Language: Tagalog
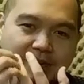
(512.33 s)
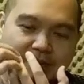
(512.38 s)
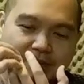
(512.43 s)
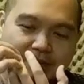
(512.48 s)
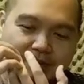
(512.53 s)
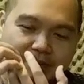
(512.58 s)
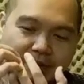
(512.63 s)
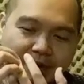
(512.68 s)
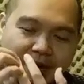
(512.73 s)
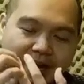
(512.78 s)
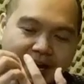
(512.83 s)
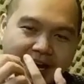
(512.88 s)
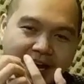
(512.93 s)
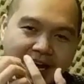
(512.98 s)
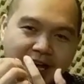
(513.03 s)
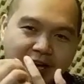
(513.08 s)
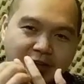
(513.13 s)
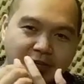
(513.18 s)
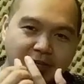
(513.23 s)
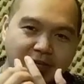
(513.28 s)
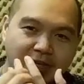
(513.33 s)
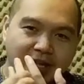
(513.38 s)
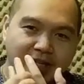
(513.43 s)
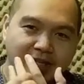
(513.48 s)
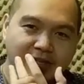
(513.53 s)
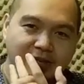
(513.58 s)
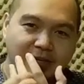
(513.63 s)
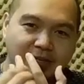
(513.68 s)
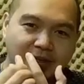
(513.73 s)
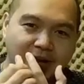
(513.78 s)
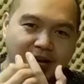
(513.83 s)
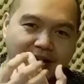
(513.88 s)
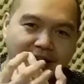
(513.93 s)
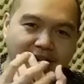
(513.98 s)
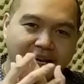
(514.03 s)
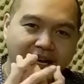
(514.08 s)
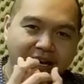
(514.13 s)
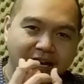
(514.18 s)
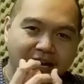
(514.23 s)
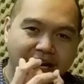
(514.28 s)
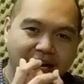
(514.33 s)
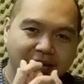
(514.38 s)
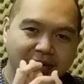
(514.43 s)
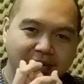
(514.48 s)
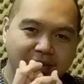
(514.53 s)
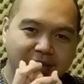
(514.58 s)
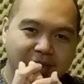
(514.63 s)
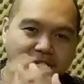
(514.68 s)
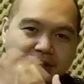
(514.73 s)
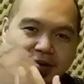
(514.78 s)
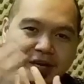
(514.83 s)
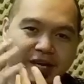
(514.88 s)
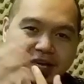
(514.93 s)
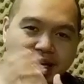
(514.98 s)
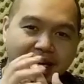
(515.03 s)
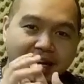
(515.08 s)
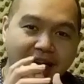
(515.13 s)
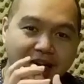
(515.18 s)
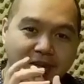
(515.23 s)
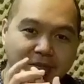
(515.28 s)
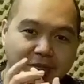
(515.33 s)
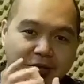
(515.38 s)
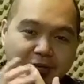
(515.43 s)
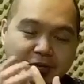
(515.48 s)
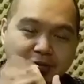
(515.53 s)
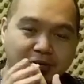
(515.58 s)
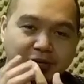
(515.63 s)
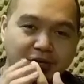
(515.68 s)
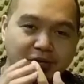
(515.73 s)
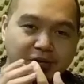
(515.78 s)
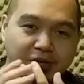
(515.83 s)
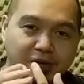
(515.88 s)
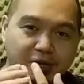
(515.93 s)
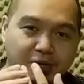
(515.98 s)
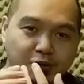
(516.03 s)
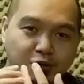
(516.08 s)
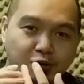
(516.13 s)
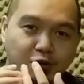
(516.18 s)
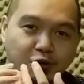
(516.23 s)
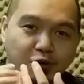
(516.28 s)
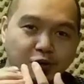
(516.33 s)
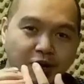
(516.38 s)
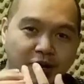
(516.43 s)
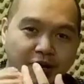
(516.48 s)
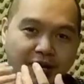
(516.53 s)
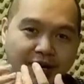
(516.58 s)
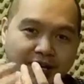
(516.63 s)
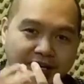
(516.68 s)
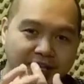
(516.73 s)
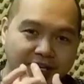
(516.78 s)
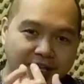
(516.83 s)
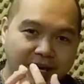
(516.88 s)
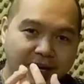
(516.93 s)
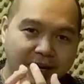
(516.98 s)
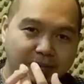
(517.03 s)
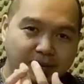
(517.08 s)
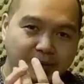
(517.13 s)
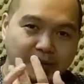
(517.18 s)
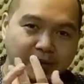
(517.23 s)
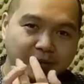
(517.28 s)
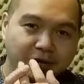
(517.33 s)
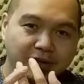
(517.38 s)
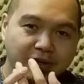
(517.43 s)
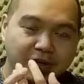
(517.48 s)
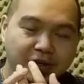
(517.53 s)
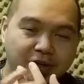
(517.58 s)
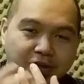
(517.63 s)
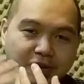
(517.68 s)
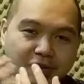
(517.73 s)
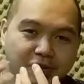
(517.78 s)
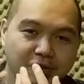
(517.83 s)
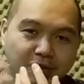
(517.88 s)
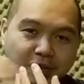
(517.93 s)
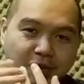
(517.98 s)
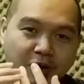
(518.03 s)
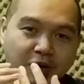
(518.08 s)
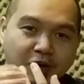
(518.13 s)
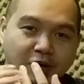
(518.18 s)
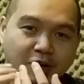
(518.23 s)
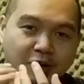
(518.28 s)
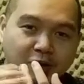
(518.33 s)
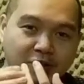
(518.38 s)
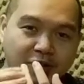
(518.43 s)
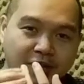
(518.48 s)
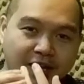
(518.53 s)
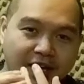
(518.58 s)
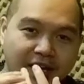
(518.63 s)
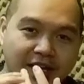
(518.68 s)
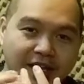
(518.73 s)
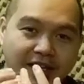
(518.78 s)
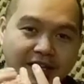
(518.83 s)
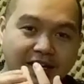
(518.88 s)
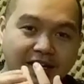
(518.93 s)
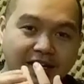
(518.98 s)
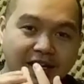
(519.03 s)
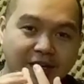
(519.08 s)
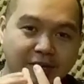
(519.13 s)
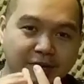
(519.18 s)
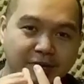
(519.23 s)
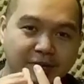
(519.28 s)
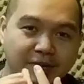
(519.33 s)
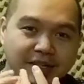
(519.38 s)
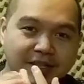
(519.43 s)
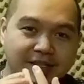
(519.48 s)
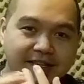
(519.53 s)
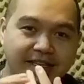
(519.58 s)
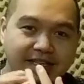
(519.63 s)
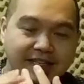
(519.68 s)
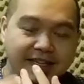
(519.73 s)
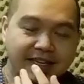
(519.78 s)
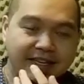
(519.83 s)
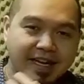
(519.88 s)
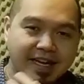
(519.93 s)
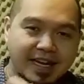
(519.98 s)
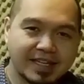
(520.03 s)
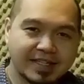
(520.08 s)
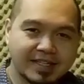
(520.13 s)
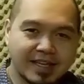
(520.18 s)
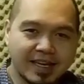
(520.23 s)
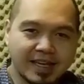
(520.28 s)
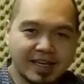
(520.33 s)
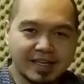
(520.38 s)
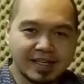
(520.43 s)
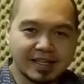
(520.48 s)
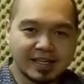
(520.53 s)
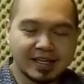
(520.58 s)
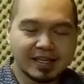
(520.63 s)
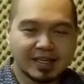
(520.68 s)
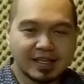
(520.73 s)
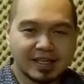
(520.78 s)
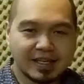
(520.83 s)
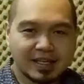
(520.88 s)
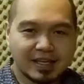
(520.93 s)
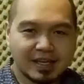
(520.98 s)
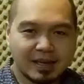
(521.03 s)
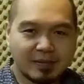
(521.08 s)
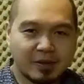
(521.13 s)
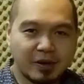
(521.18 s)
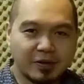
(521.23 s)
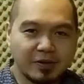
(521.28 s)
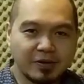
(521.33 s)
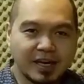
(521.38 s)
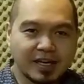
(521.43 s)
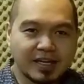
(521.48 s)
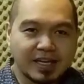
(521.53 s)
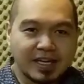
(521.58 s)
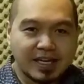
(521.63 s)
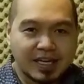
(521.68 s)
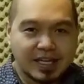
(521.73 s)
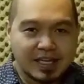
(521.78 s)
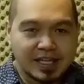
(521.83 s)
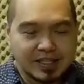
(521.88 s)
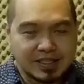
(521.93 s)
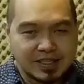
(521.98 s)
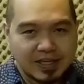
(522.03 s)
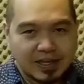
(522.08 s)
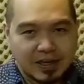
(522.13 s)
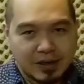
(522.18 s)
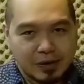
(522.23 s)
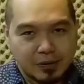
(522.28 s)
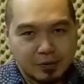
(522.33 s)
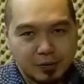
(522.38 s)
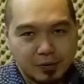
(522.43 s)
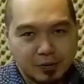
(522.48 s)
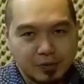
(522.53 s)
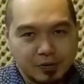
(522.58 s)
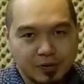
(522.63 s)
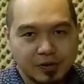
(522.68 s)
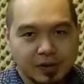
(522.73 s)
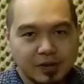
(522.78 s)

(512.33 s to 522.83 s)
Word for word: wala ano blood supply ang heart mismo kay kailangan man og og dugo ang heart gihapon. So mao na to siyang atakihon sa kasing-kasing. Labaw nag nagnikalit siya og